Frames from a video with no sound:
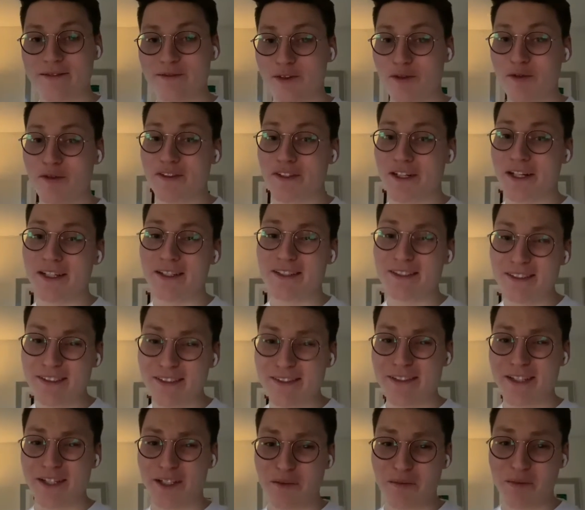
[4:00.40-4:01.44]
wie wir es eigentlich dieses
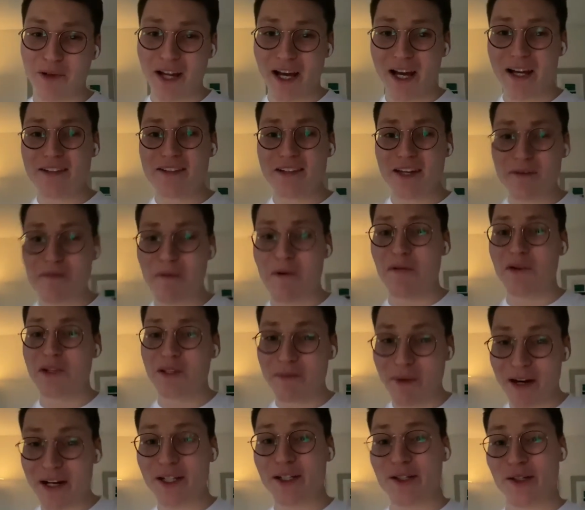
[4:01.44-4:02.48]
Jahr geplant haben, aber nicht
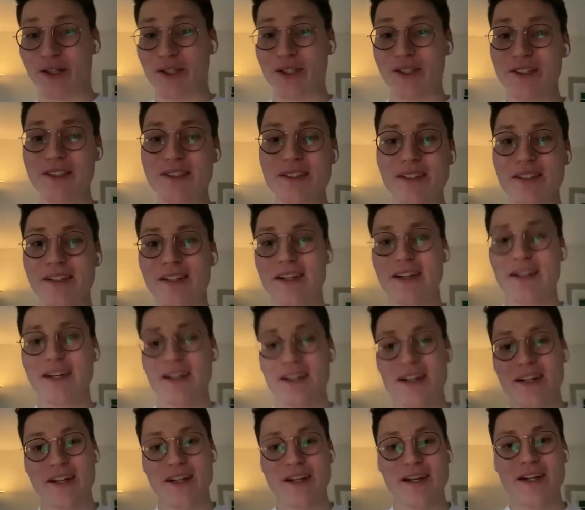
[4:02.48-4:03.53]
machen konnten.
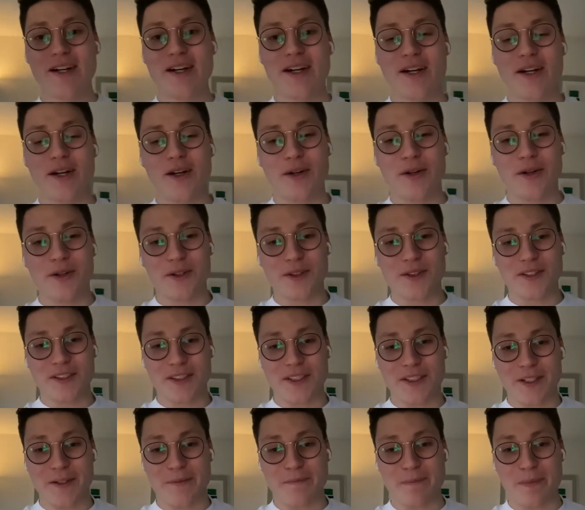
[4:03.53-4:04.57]
Und
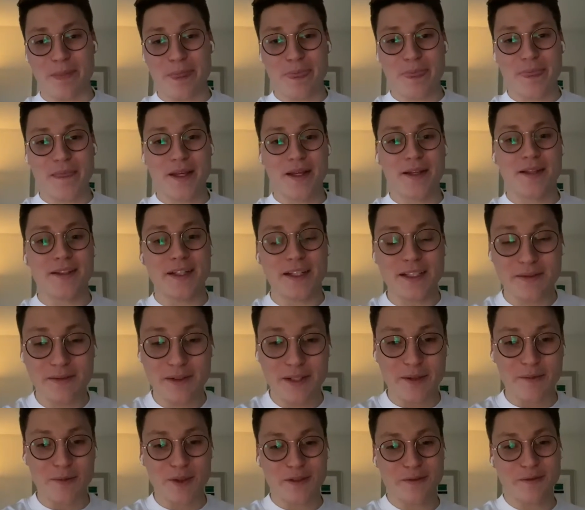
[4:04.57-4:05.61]
ähm,
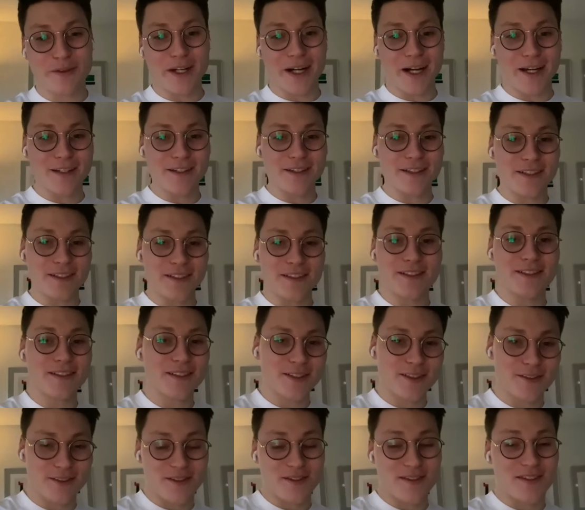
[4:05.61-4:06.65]
deswegen müssen wir alle
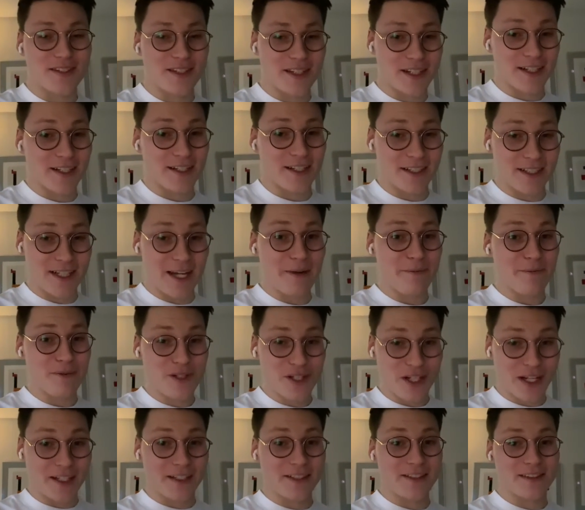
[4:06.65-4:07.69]
sozusagen an einem
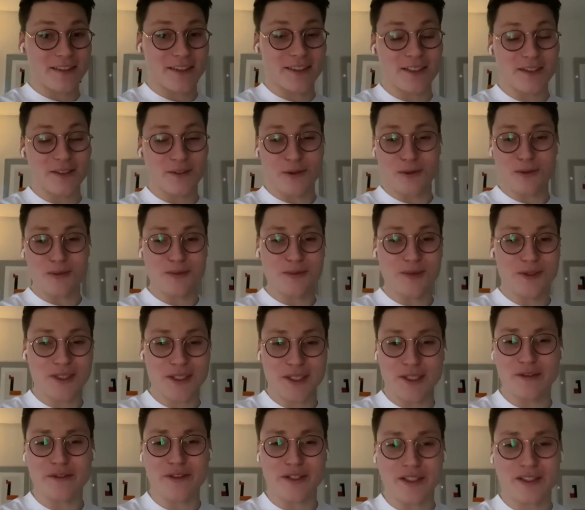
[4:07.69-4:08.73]
Strang ziehen, um die
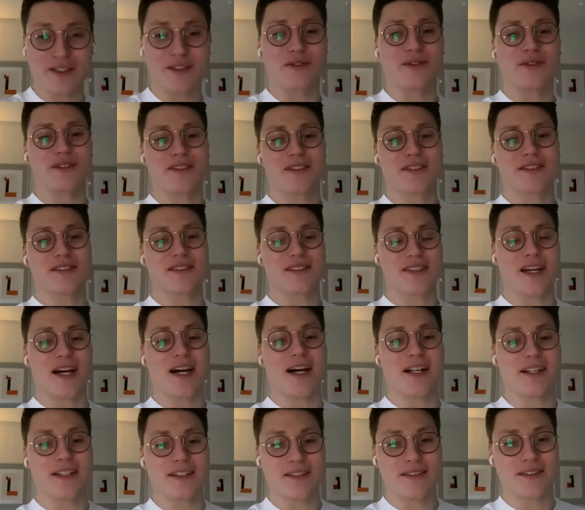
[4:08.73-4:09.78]

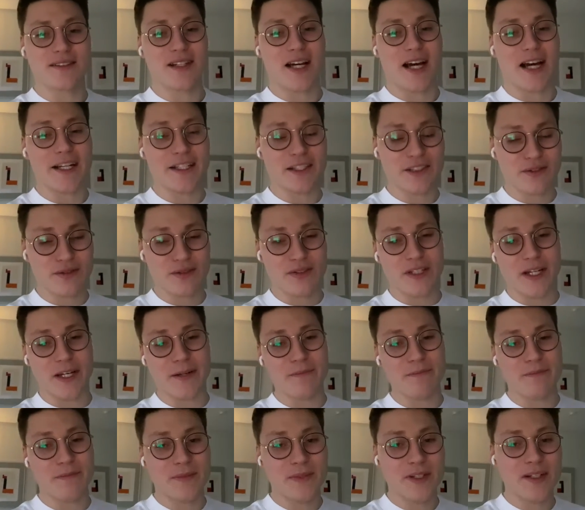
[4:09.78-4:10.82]
Infektionszahlen
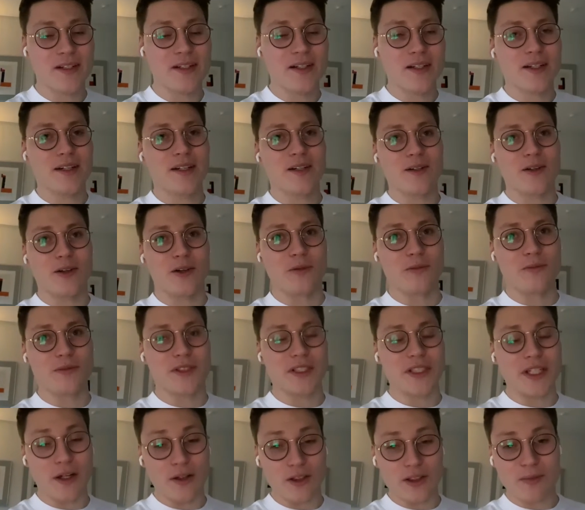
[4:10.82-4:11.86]
einzudämmen, um
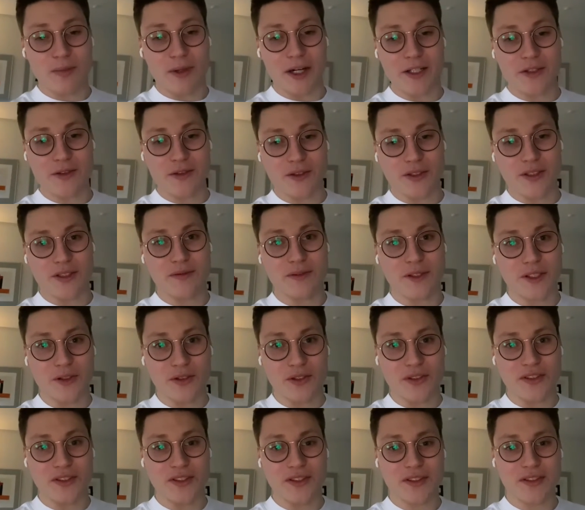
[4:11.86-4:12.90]
die Ausbreitung des
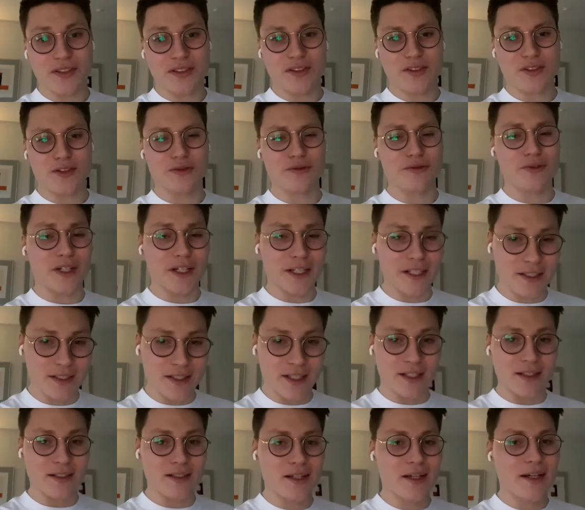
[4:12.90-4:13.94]
Viruses zu
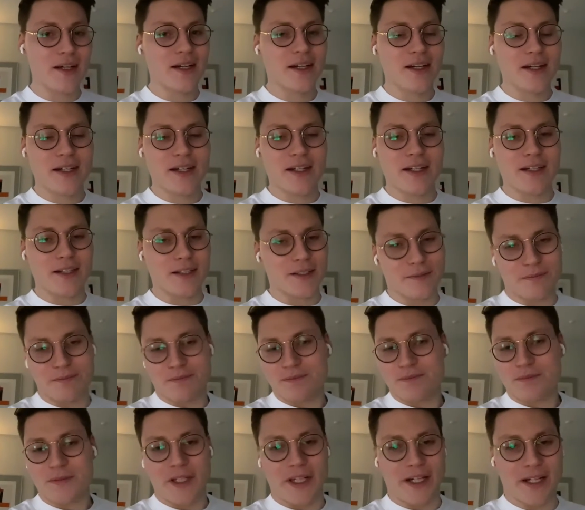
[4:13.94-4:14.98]
verhindern. Ähm,
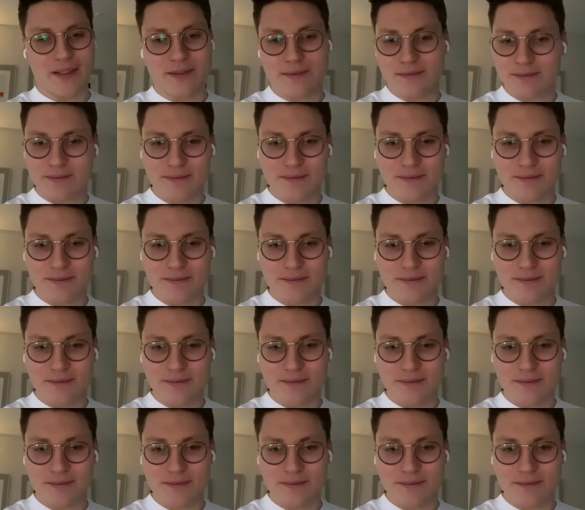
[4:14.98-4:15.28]
ja,